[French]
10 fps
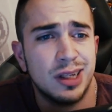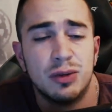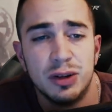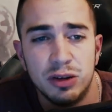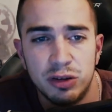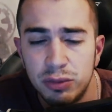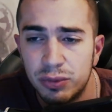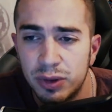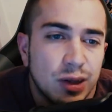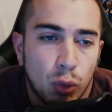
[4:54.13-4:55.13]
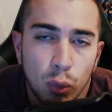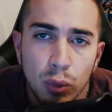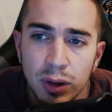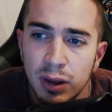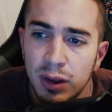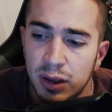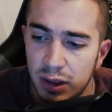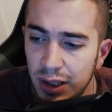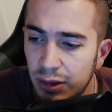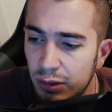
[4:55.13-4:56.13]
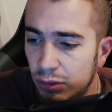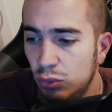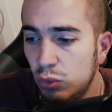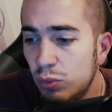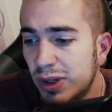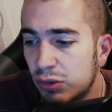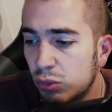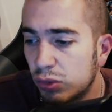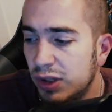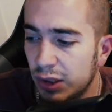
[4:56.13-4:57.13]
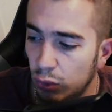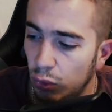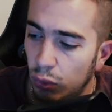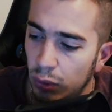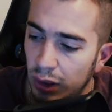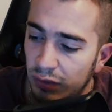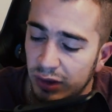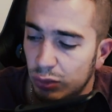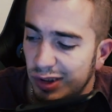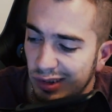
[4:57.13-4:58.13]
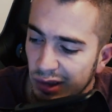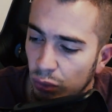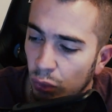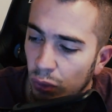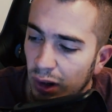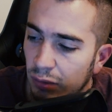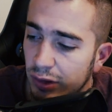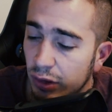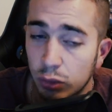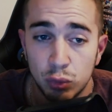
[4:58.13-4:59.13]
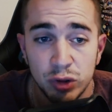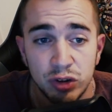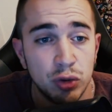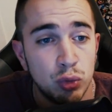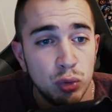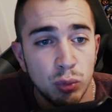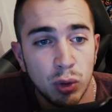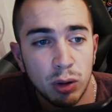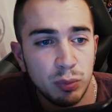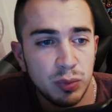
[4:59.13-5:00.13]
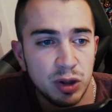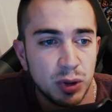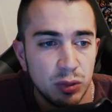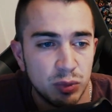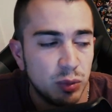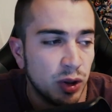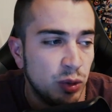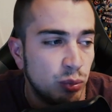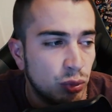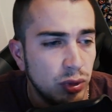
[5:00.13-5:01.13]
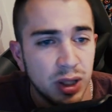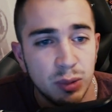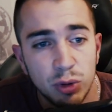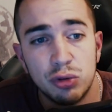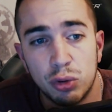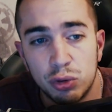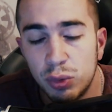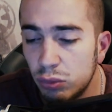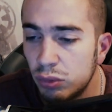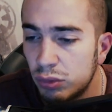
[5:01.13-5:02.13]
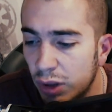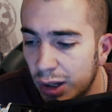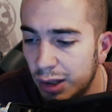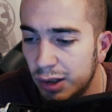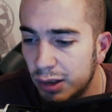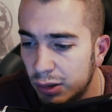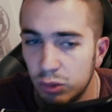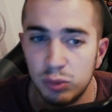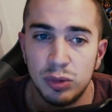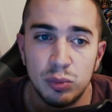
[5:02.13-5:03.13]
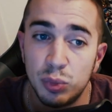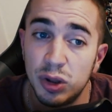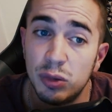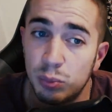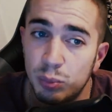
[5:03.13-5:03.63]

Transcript: 4,99, 5 euros. Et euh, du coup, bah, sur ces 4 euros enfin sur ces 5 euros là, on va dire que Twitch et YouTube, hop, ils se prennent une petite partie pour eux et moi je reçois donc une, petite